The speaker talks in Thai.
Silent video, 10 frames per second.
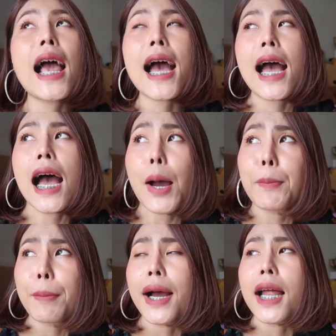ราคา
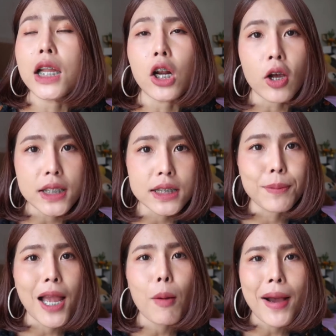ประมาณ 179
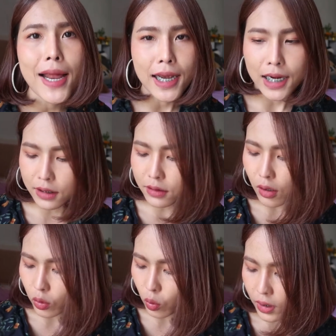บาทนะคะ ทั้ง
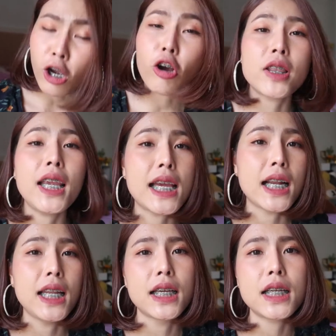2ตัวขอติอ
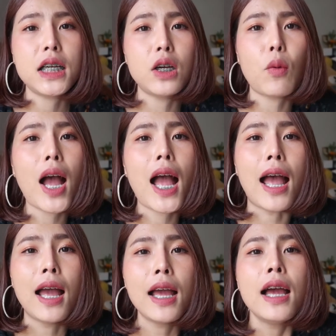ย่างหนึ่งก็คือว่า
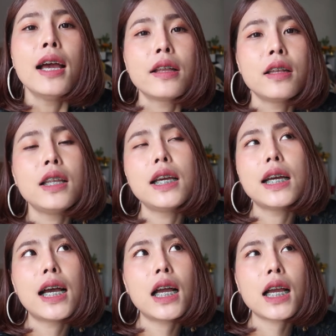เนื้อ
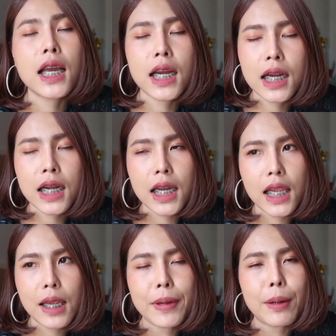ค
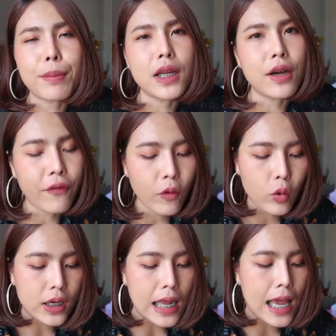รีมกับเนื้อ
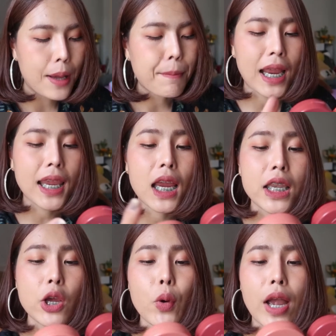ฝุ่นนะแพ็กเกจ
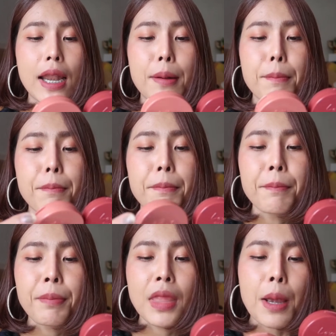เดียวกัน
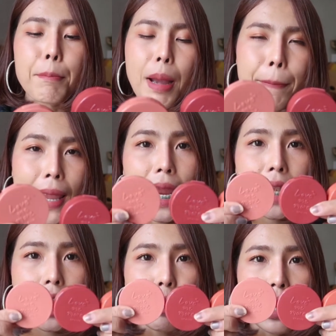แบบแพ็กเกจ
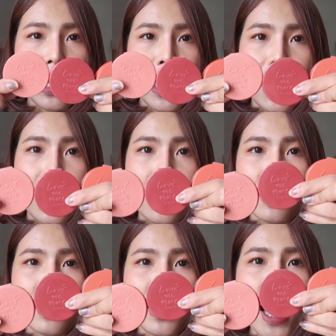เดียวกันเลยอะ
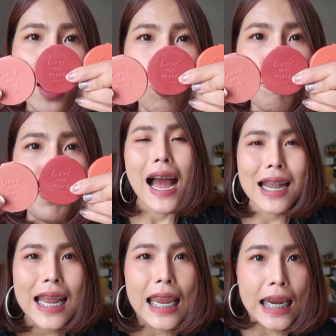แยกออกอั
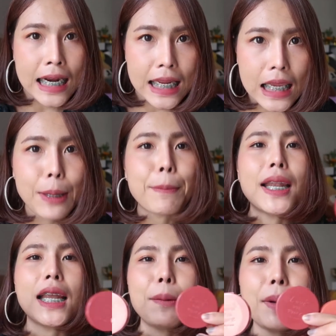นไหนครีมอัน
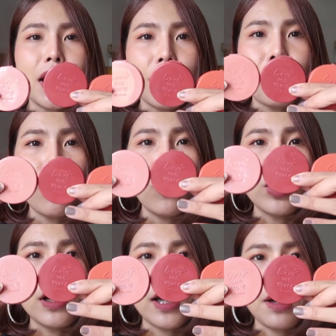ไหนที่เป็นเนื้อฝุ่น
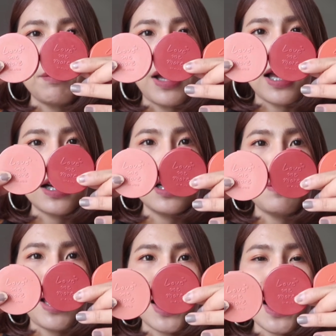เห็นไหมคือ
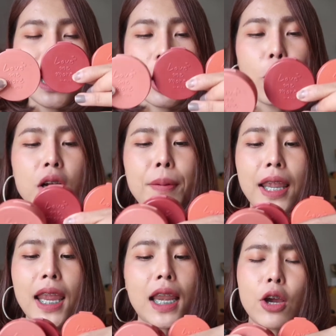แพ็กเกจเขาคือแพ็
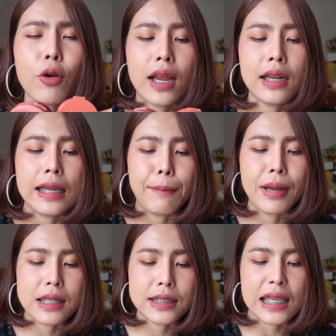กเกจเดียวกันเลยอะมั
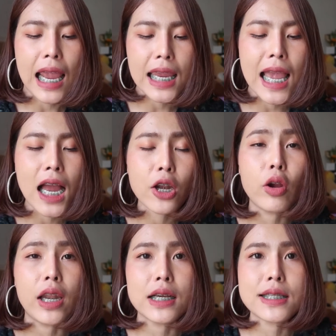นอาจจะแยกยากหน่
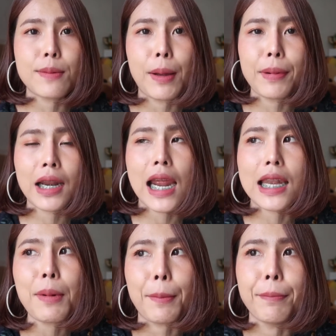อยนะคะสำหรับไซส์
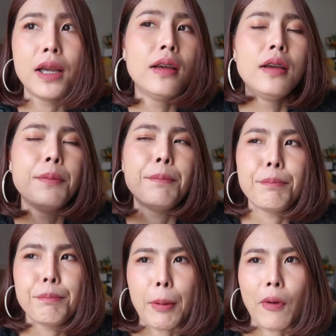ที่แบบ
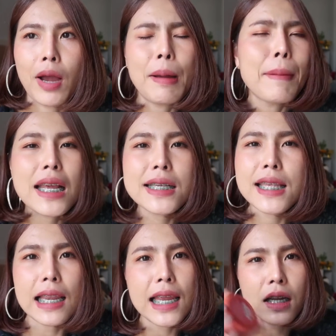แบบว่าไม่ได้
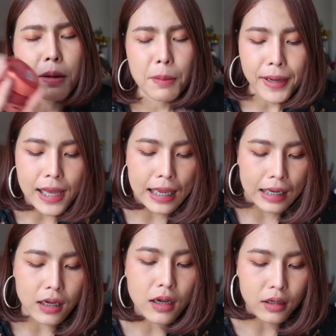ซีเรียสก็ไม่เป็นไร
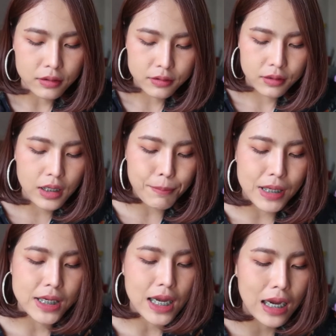ก็หยิบ
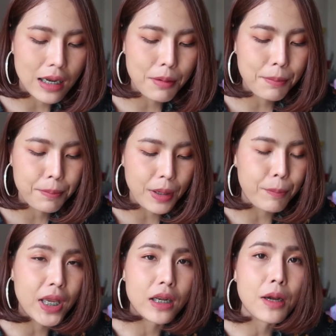มาใช้ถ้าหยิบ
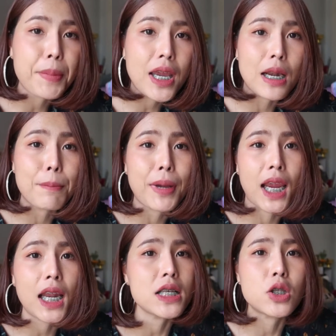ผิดก็เปลี่ยนอันใหม่
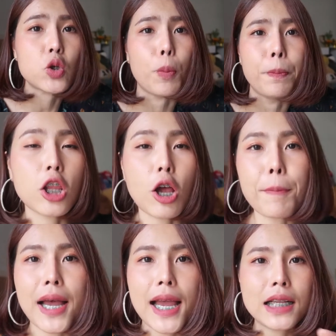แค่นั้นจบต่อ
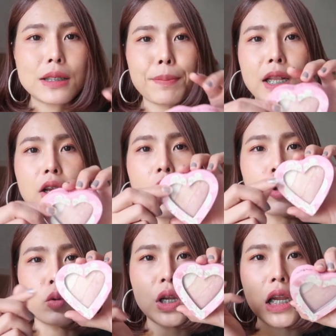ไปจะเป็นขอ
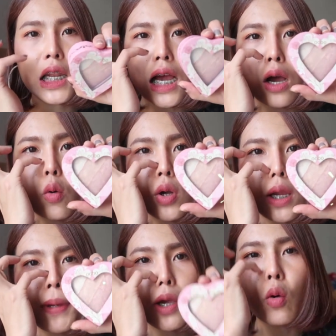งตัวนี้นะคะ
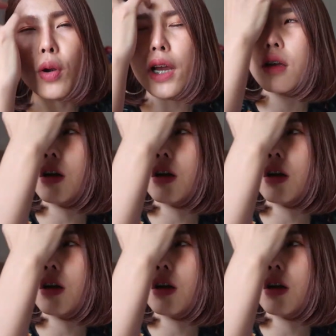ODBO นะ